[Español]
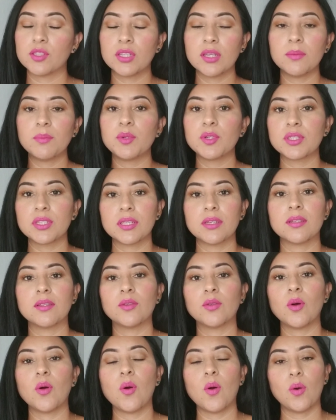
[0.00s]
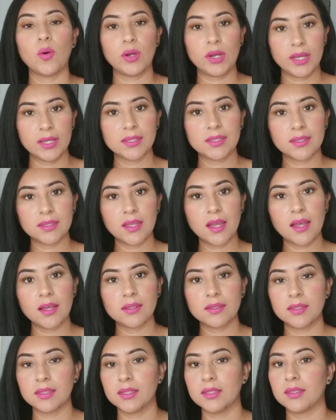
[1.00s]
100% honesta.
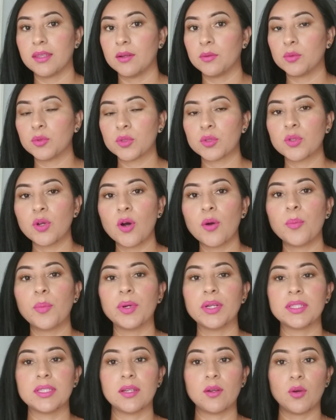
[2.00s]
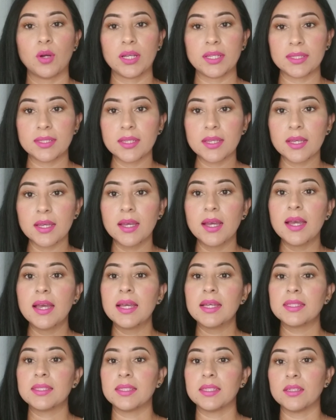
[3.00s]
Si te gustó, pues di lo que sí.
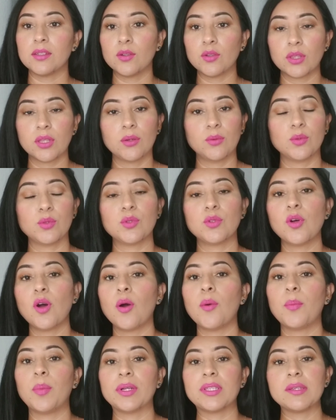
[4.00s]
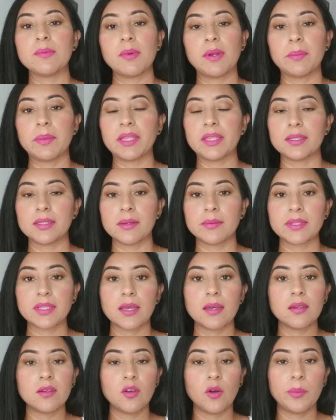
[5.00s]
Si no te gustó, pues simplemente, ¿sabes
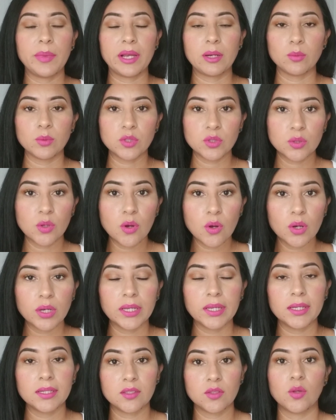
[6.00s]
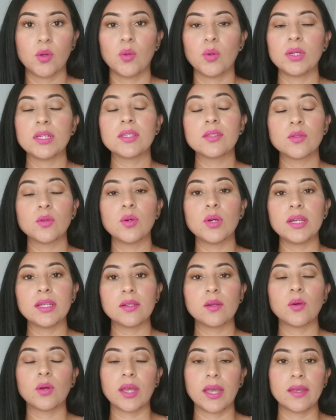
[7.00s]
qué? No me gustó. Y eso, eso es
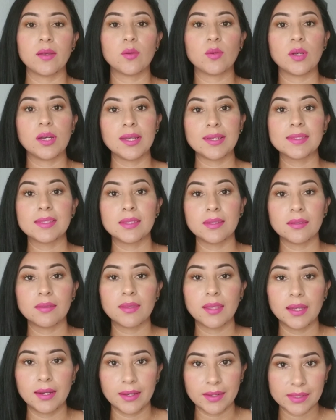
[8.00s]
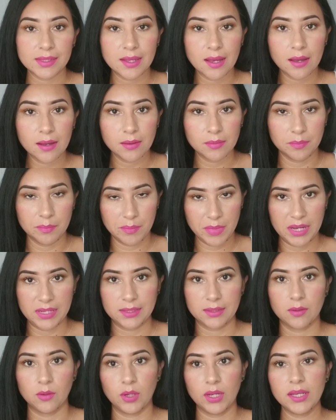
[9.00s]
lo que a ellos les interesa
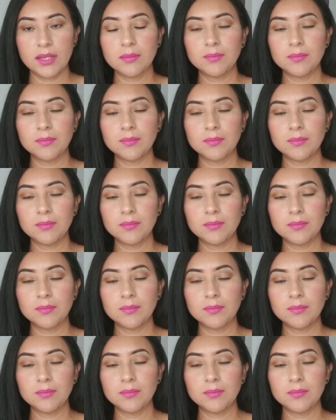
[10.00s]
más, ¿ok?